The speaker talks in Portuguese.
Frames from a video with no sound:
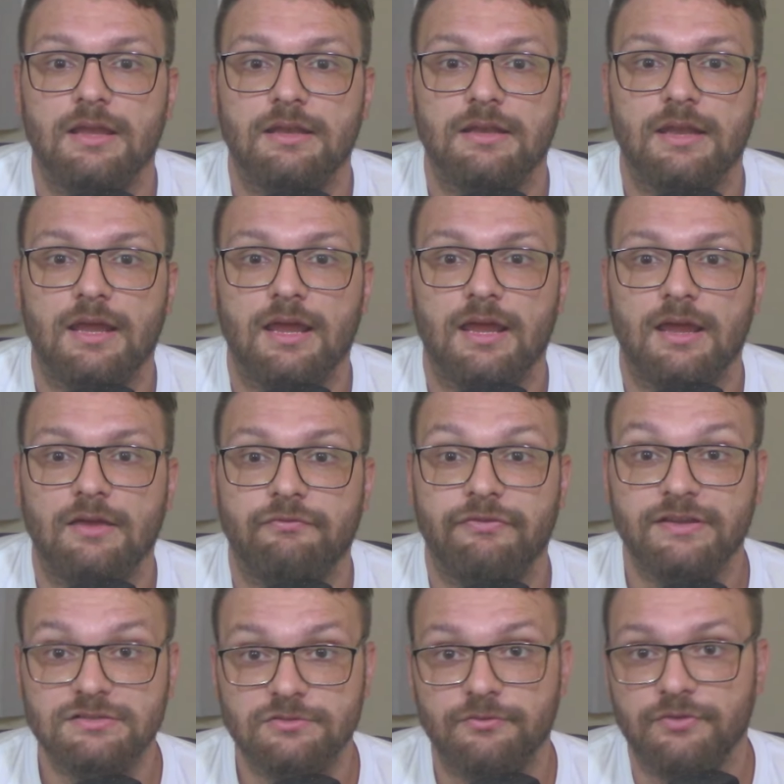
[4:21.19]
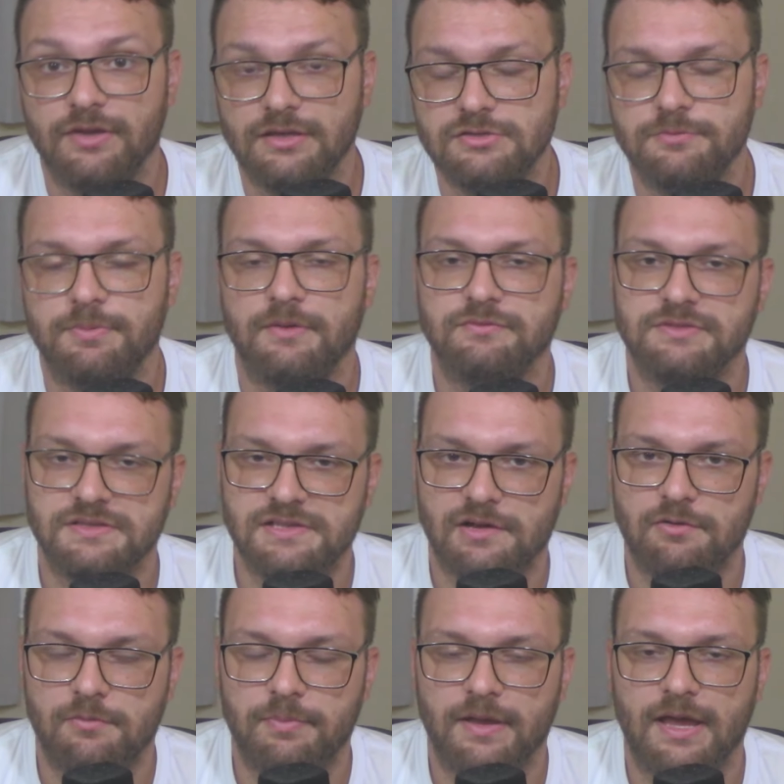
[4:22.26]
Né? Fiz um vídeo para vocês
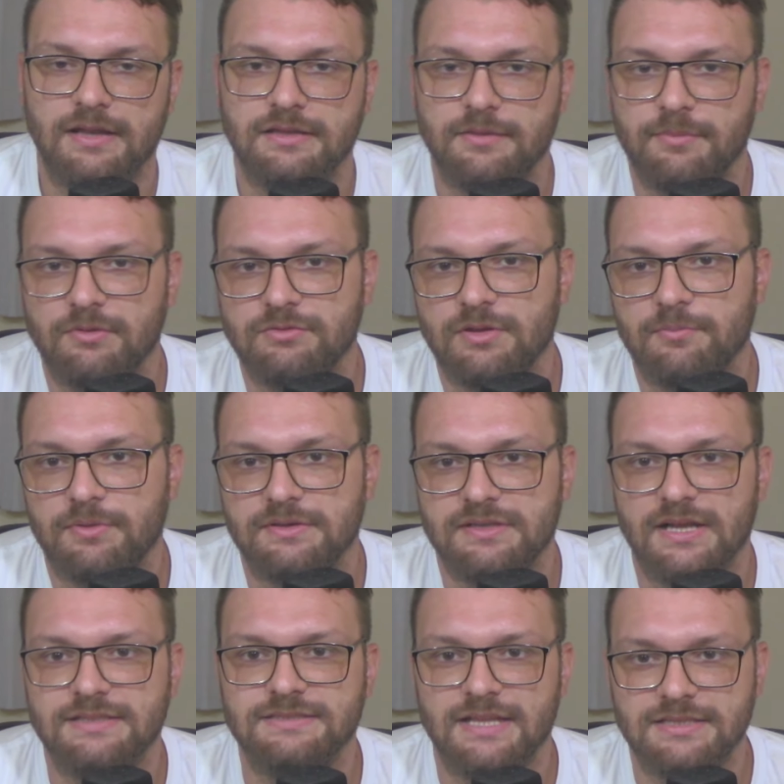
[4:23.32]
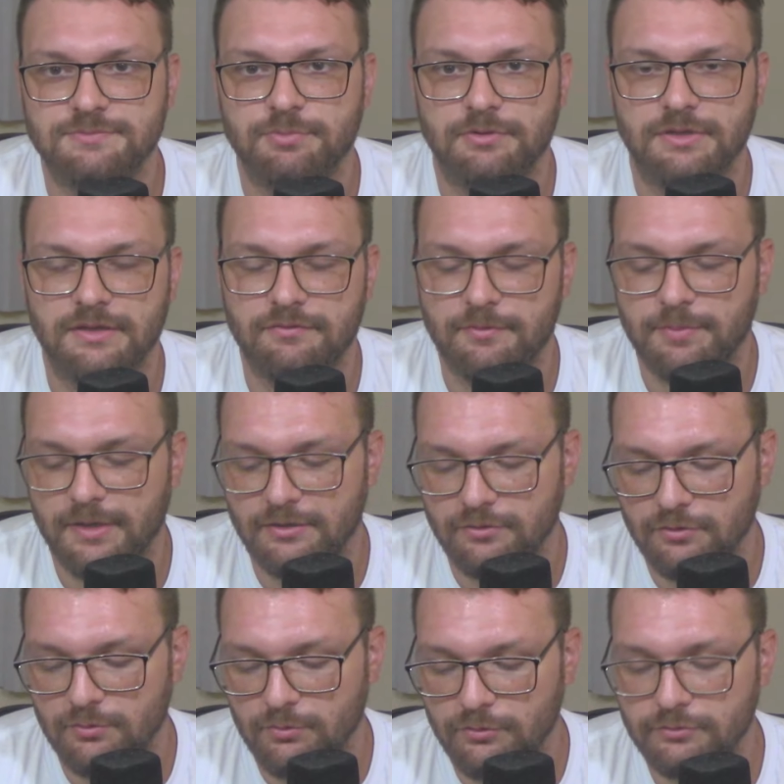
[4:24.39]
acompanharem também há um tempo atrás, está disponível para
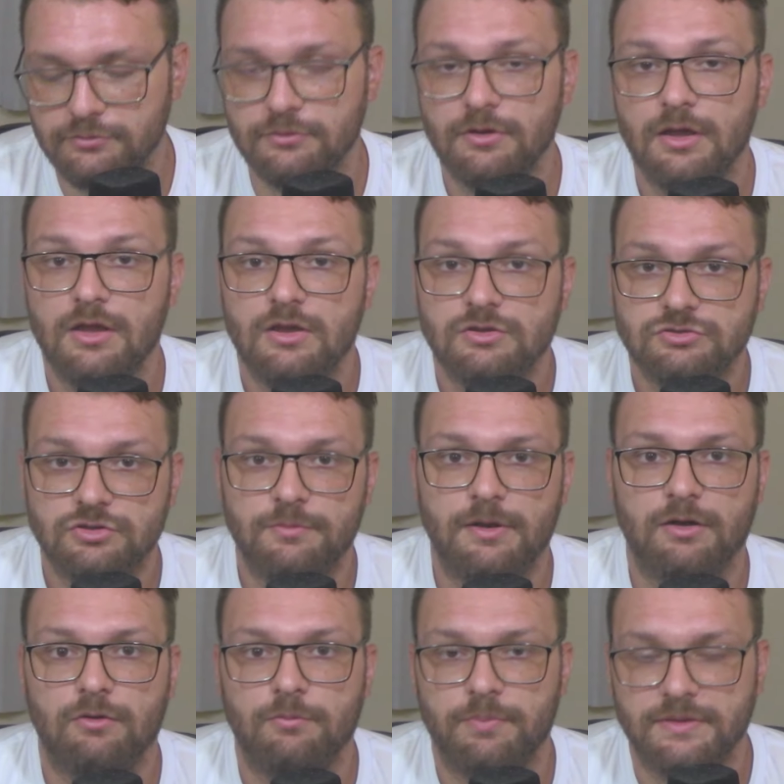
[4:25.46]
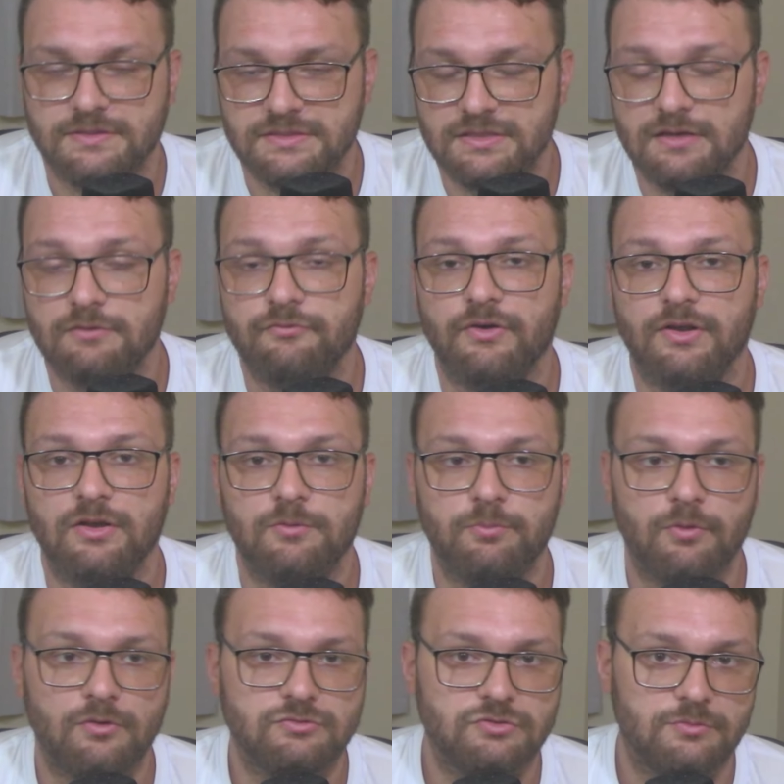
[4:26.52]
todo mundo, sobre a competição, falei um
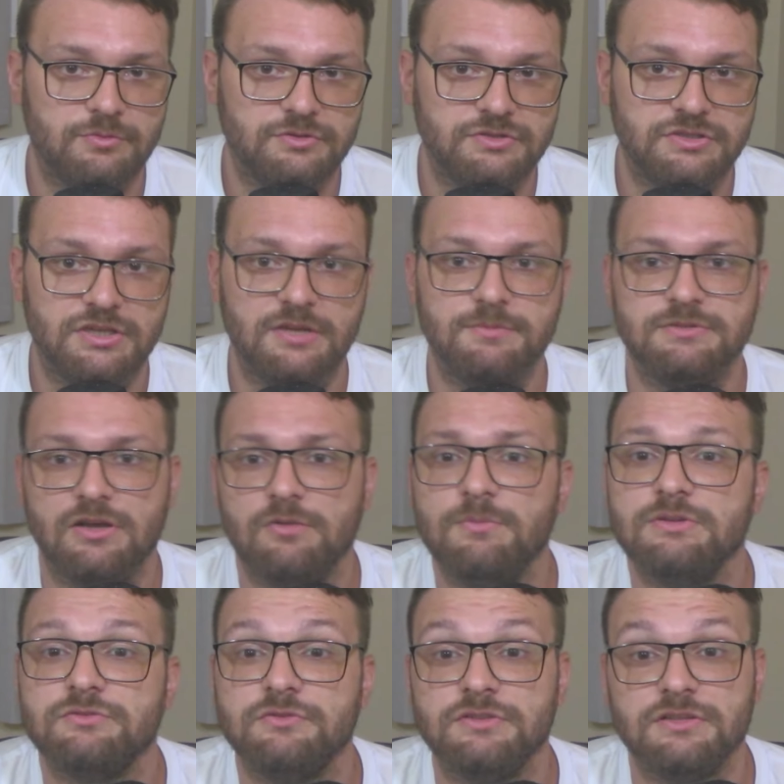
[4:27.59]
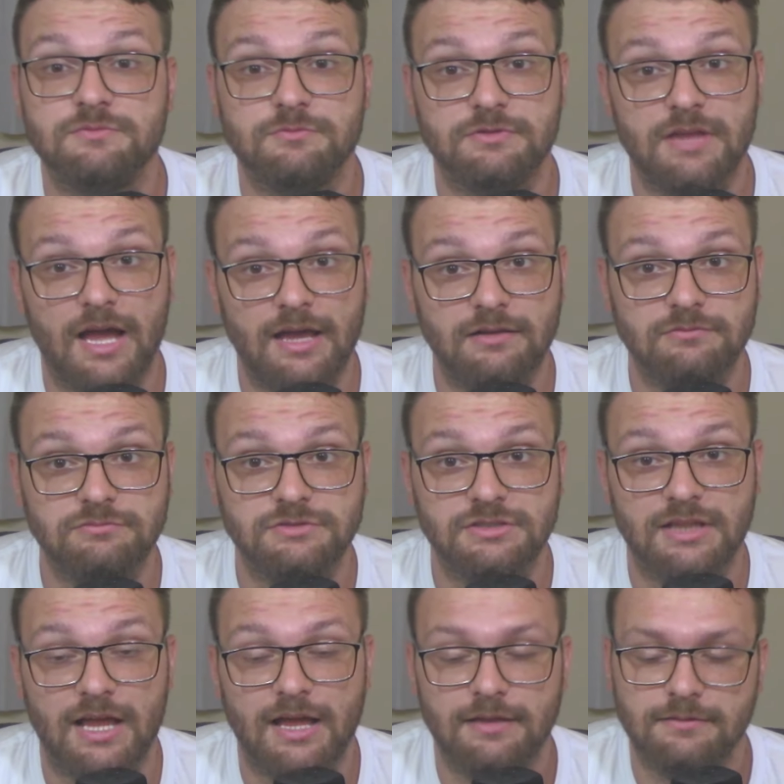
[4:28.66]
pouco sobre os times, algumas coisas mudaram de
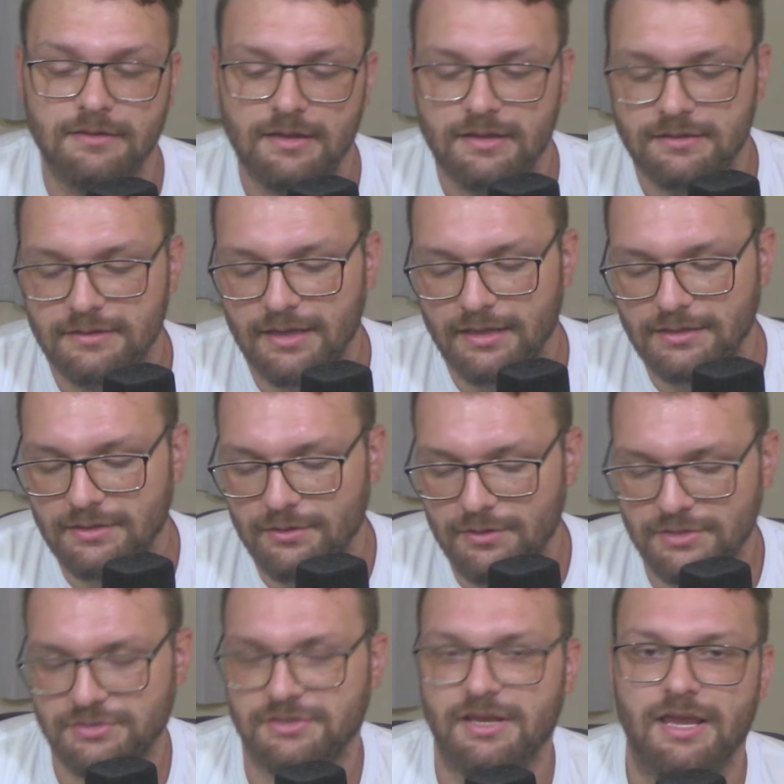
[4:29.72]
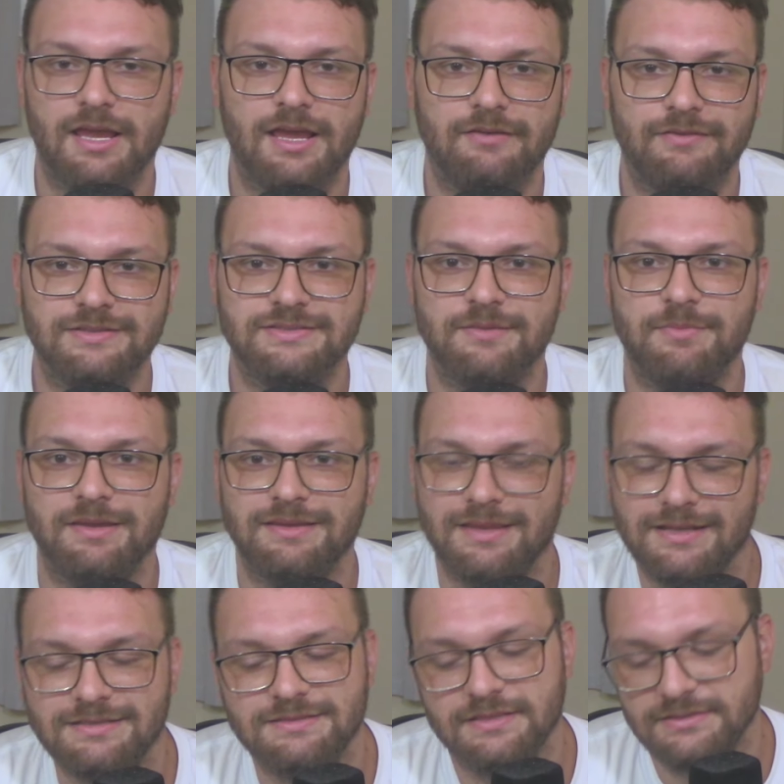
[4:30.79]
lá, né? então acho que é, vai ser bem
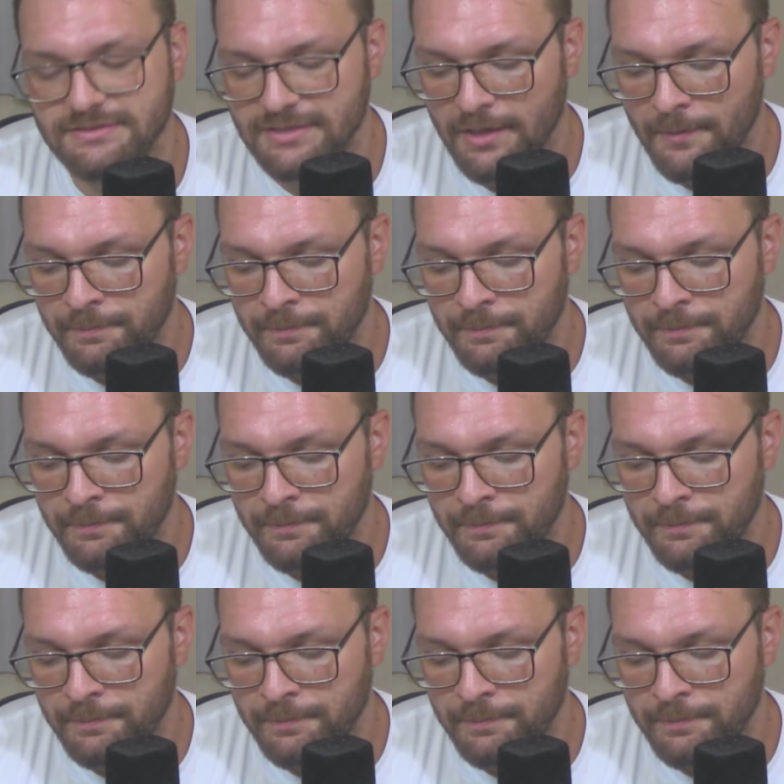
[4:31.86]
interessante.